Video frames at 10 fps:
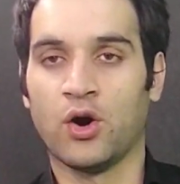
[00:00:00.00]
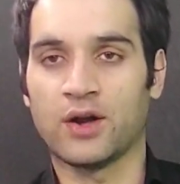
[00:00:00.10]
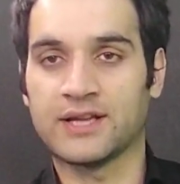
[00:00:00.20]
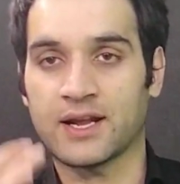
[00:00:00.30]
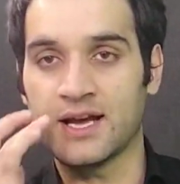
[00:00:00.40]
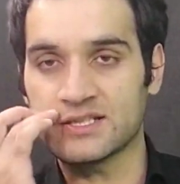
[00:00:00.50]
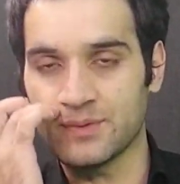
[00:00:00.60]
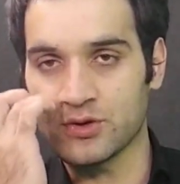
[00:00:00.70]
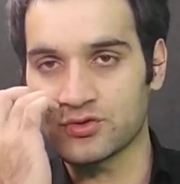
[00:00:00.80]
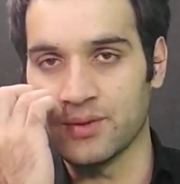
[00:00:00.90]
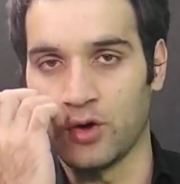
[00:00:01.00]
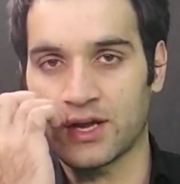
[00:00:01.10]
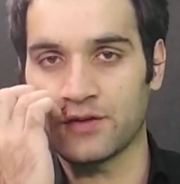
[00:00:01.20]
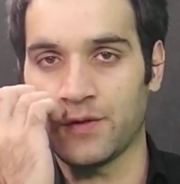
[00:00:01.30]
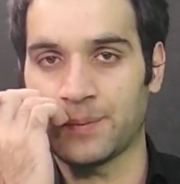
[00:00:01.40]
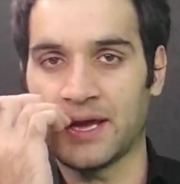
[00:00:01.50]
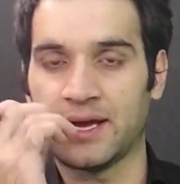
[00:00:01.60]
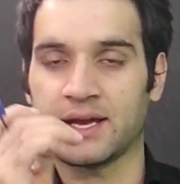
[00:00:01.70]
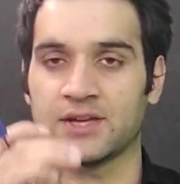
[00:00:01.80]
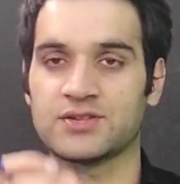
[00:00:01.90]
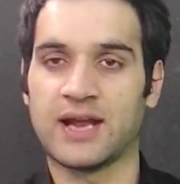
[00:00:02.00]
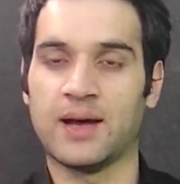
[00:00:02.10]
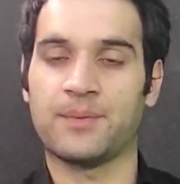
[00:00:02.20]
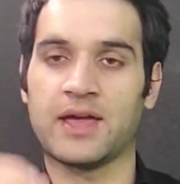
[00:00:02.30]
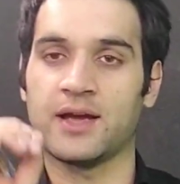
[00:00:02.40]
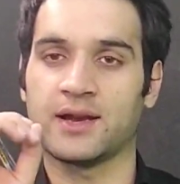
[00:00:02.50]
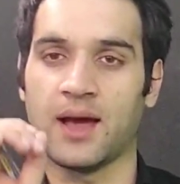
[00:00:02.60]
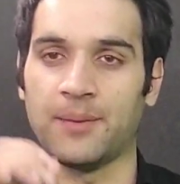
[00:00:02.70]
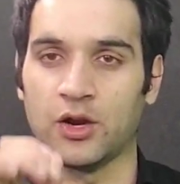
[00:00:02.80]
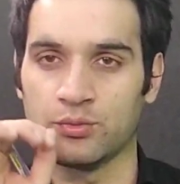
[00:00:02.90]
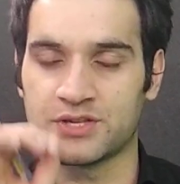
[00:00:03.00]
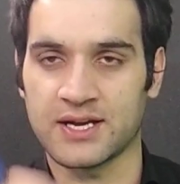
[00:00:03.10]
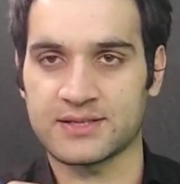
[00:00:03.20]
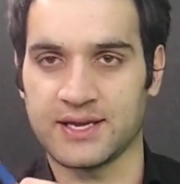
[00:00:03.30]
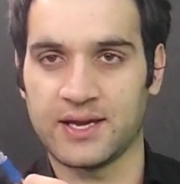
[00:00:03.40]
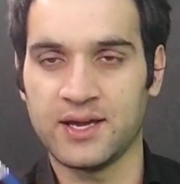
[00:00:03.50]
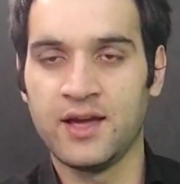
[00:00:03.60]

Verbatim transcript: और दरखास्त में उसने मौकफ अपनाया कि जनाब एक नामालूम शख्स है